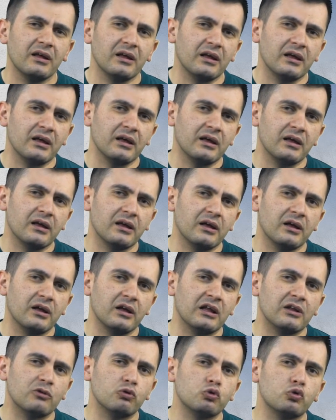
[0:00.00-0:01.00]

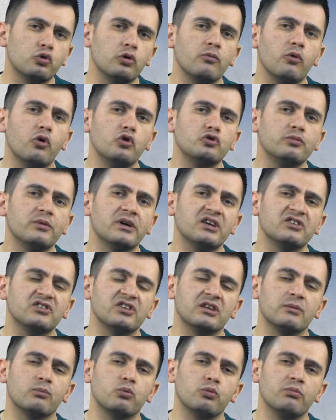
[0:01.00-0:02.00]
e, tüm ölçme
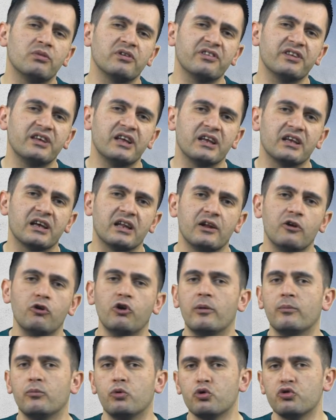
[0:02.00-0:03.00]
araçlarında bulması gereken en
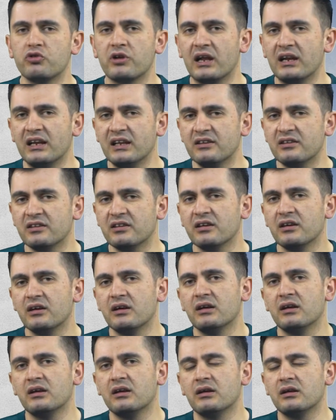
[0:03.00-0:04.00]
önemli özellik
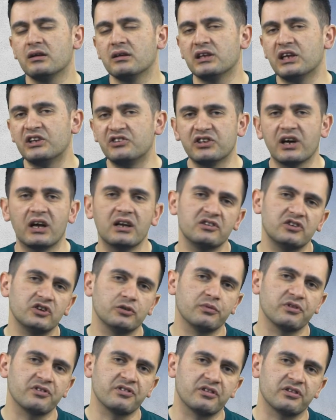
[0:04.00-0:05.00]
geçerlik
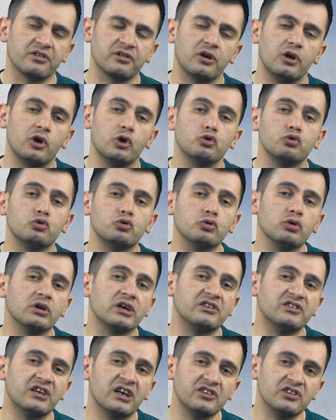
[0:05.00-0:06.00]
çalışmasıdır. Çünkü
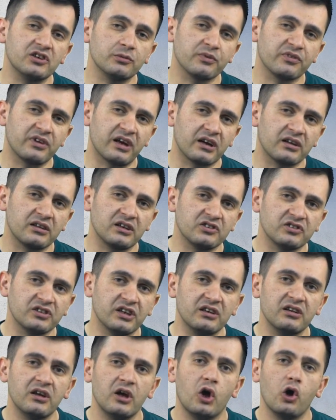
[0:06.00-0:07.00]
geçerlik çalışması
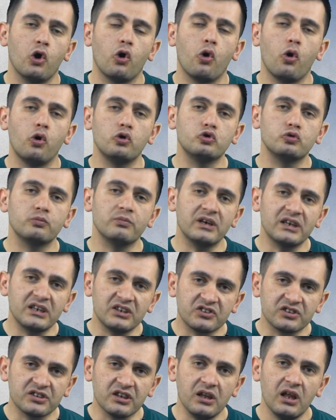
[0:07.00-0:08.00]
arkadaşlar ölçme
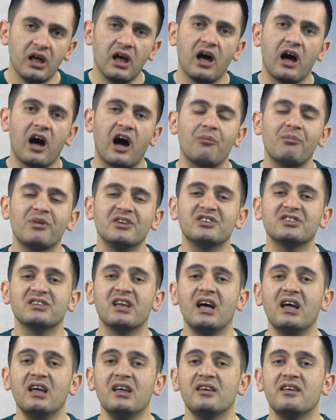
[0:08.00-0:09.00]
aracının
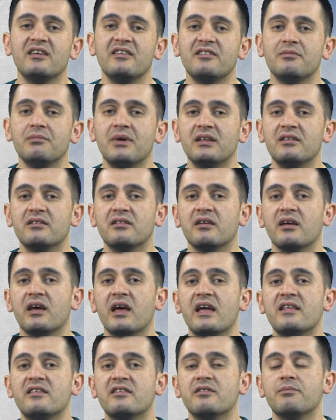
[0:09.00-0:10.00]
amacına hizmet
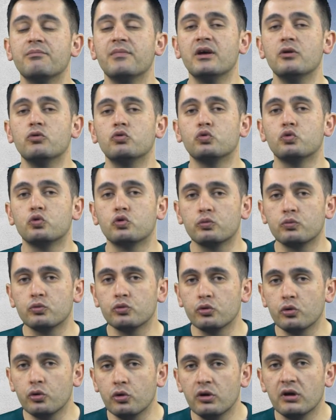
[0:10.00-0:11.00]
etme
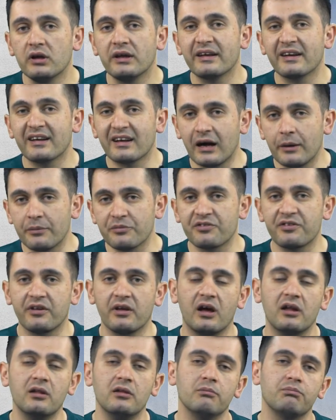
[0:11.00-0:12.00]
durumunu
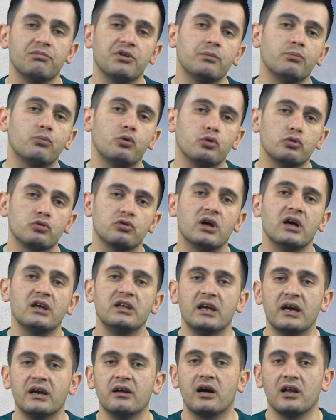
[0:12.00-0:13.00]
kapsayan bir boyutta
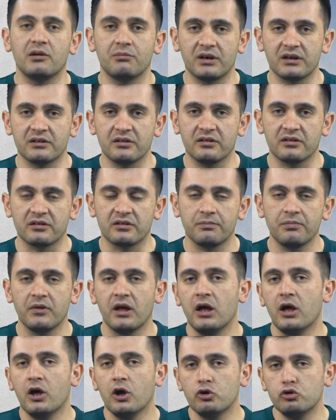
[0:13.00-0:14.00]
yer almaktadır.
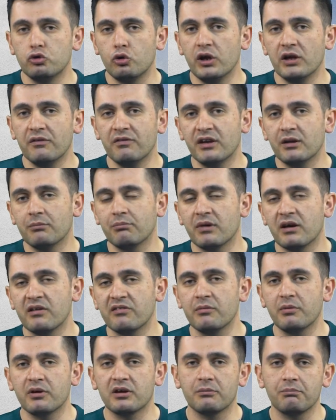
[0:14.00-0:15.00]
Şu örnek vereyim ben
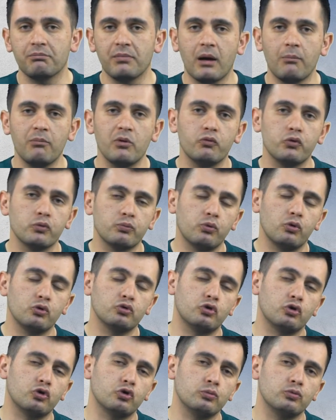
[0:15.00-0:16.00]
size bakın ben bir
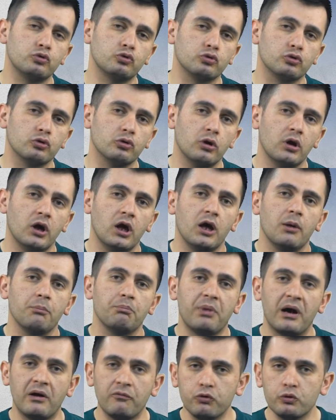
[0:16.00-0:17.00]
futbolcu olduğumu düşünün.
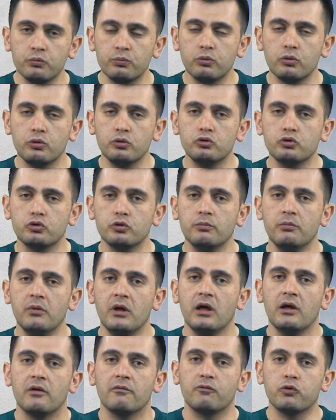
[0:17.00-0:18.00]
Ben futbolcuyum.
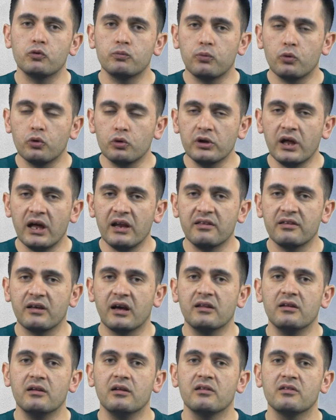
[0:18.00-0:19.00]
Futbol
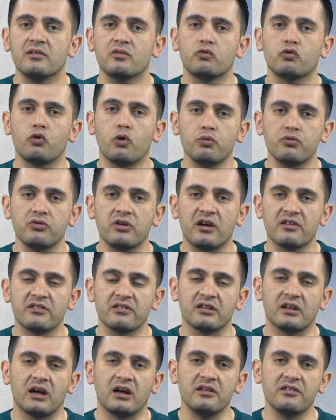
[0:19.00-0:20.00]
oynarken top
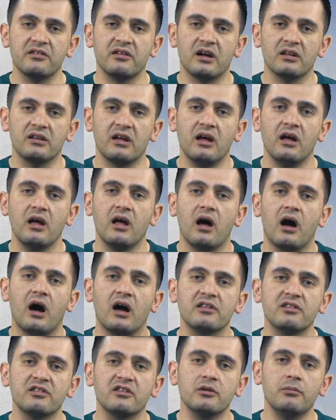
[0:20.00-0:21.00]
sahasında halı sahada
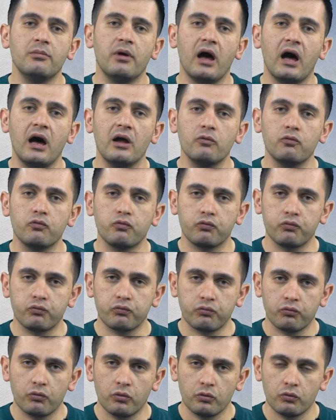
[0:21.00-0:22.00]
attığım her
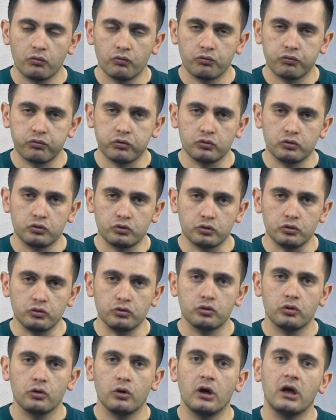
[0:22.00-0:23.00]

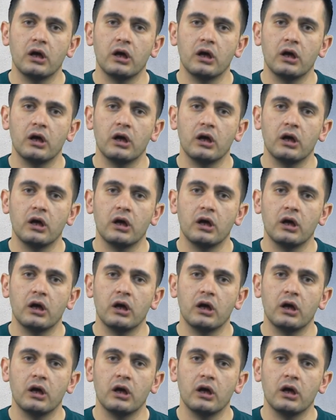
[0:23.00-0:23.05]
şut